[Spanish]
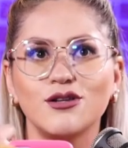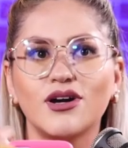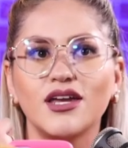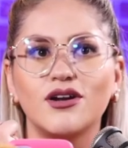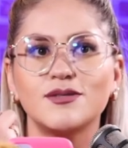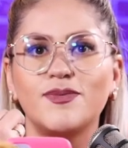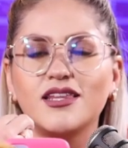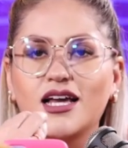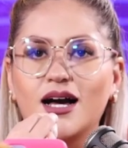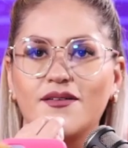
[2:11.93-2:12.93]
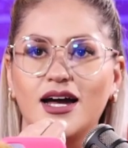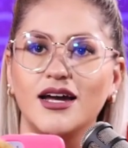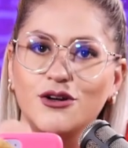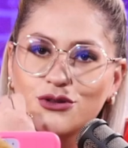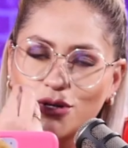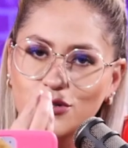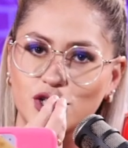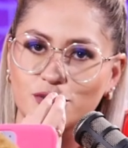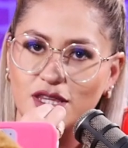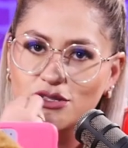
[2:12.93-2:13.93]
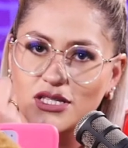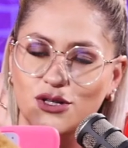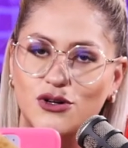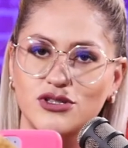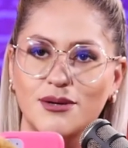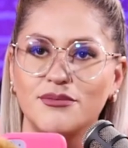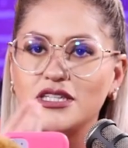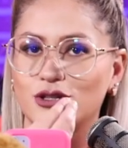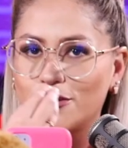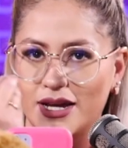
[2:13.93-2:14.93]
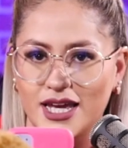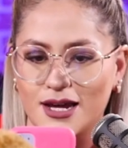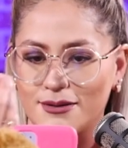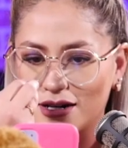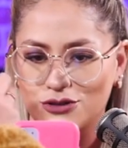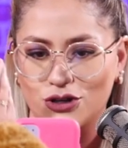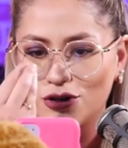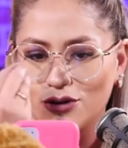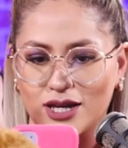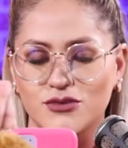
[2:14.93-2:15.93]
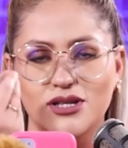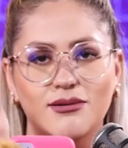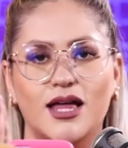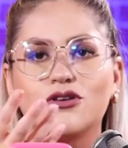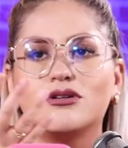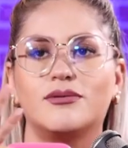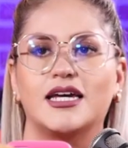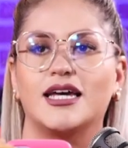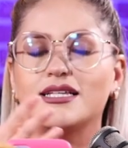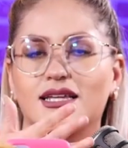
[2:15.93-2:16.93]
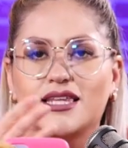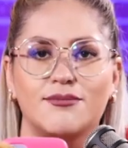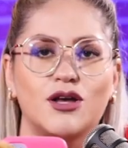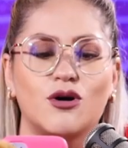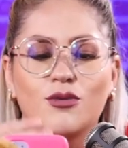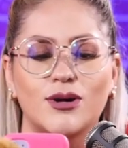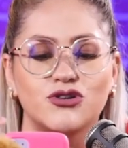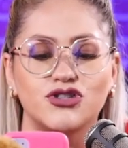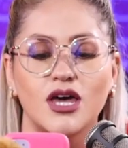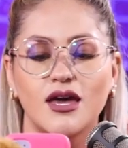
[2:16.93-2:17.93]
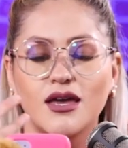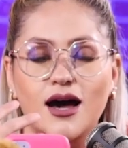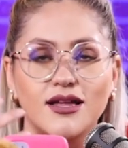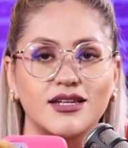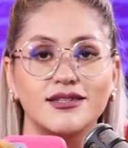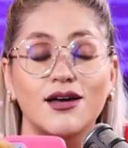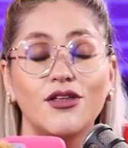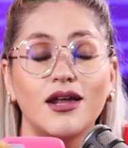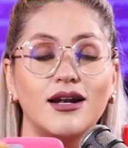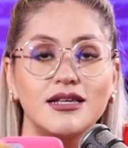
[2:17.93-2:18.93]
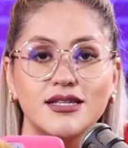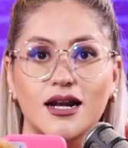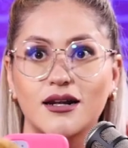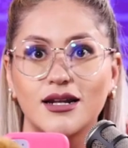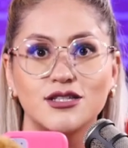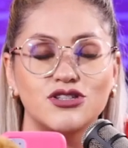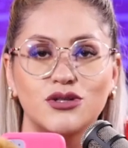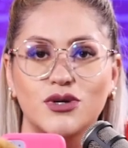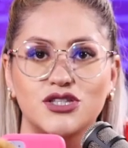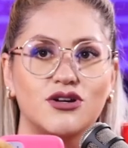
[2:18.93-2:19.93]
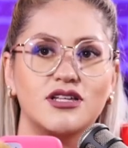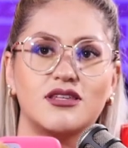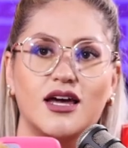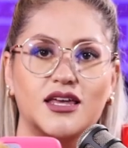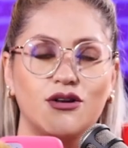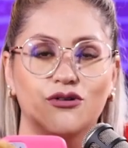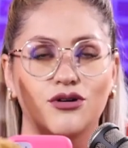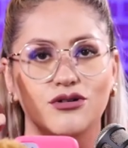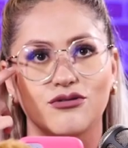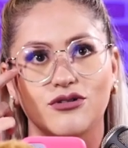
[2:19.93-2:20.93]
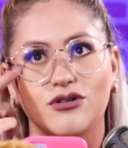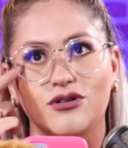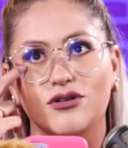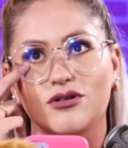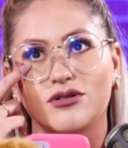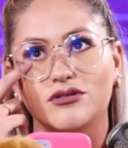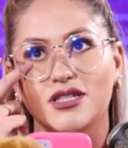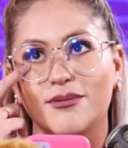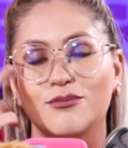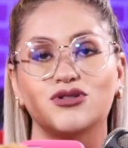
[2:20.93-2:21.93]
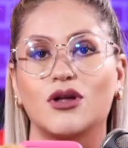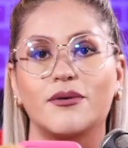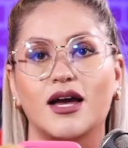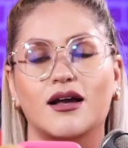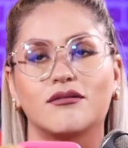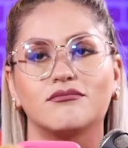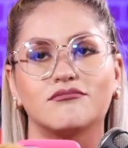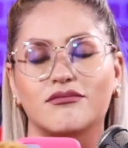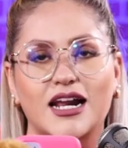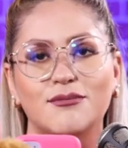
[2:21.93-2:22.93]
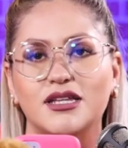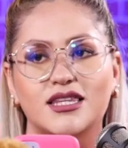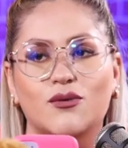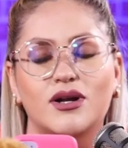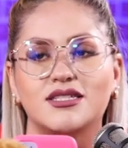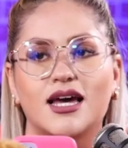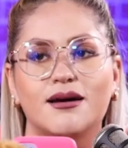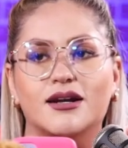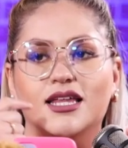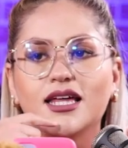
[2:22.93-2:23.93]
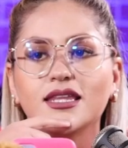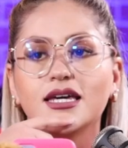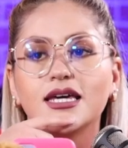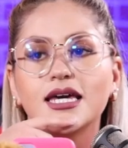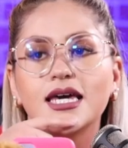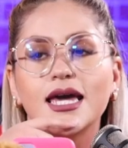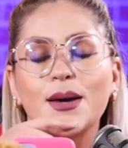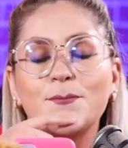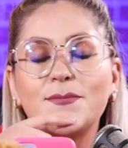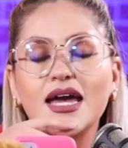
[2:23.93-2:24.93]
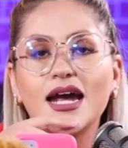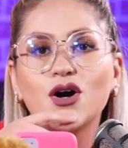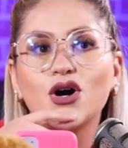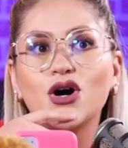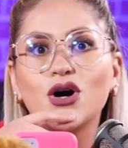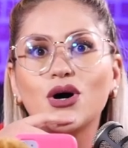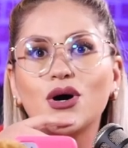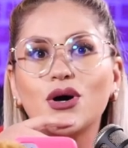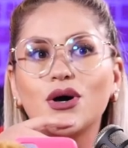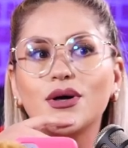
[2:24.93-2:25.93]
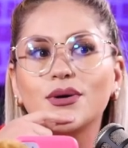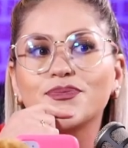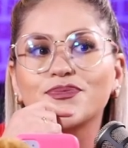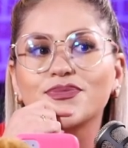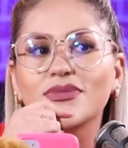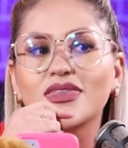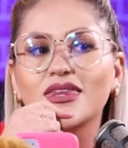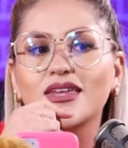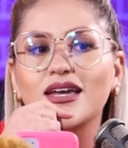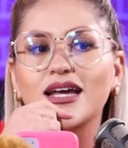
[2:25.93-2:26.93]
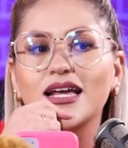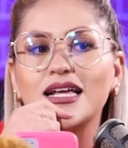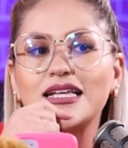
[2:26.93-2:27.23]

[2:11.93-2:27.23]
es lo que yo les platicaba en otro de nuestros videos que si no los han visto, vayan a ver todo lo que hemos hablado sobre este tema y cómo hemos ah, tratado de analizar las dos situaciones que aquí no, no sabemos todavía realmente cuál sea la verdad. Pero mm,